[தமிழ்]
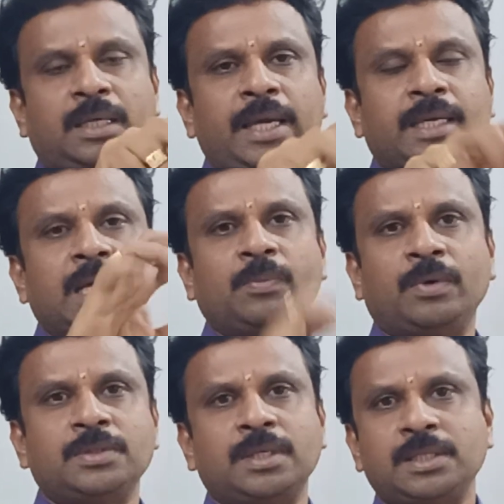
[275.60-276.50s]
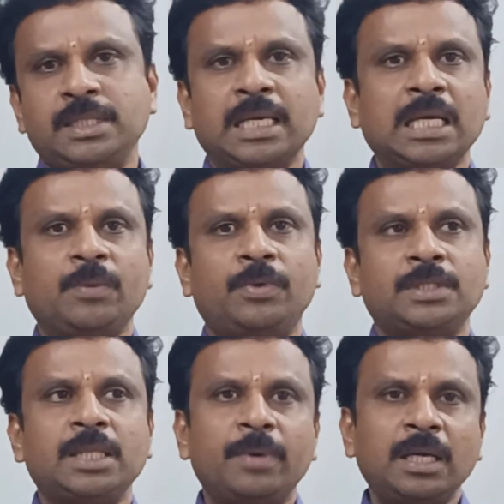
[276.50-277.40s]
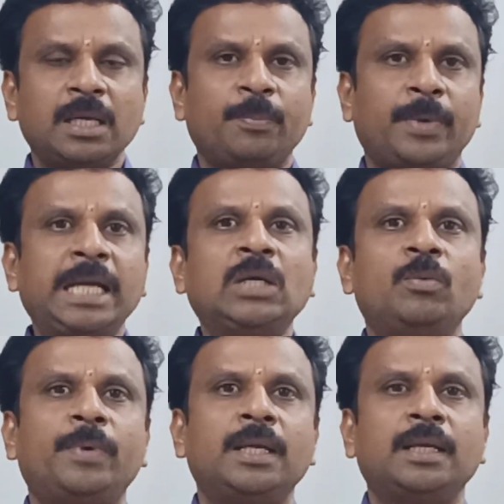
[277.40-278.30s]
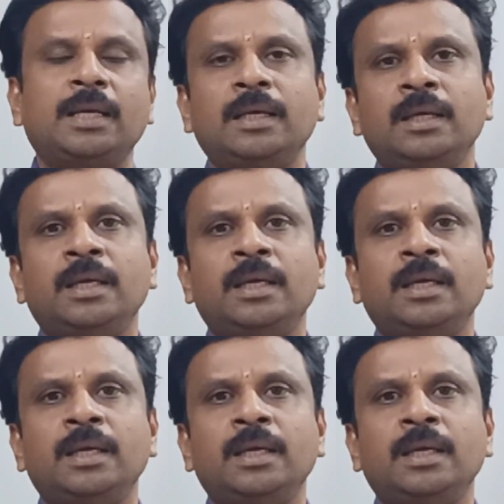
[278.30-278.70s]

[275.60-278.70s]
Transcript: ஐ கேப் வரும் சார் ஜே கேப் வரும் சார் அந்த மாதிரி நீங்கள் பாயிண்ட் அவுட் பண்ணிங்கன்னா